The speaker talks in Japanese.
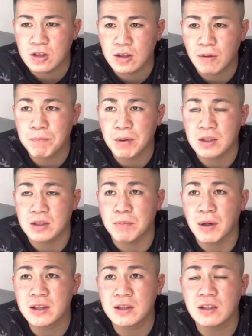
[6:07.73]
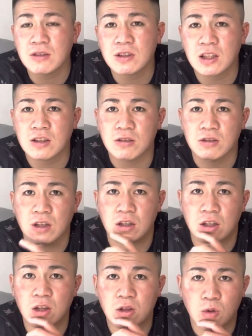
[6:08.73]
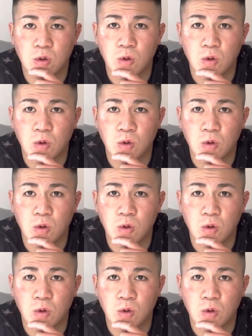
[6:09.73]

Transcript: やっぱりバッティングだけ言ったら結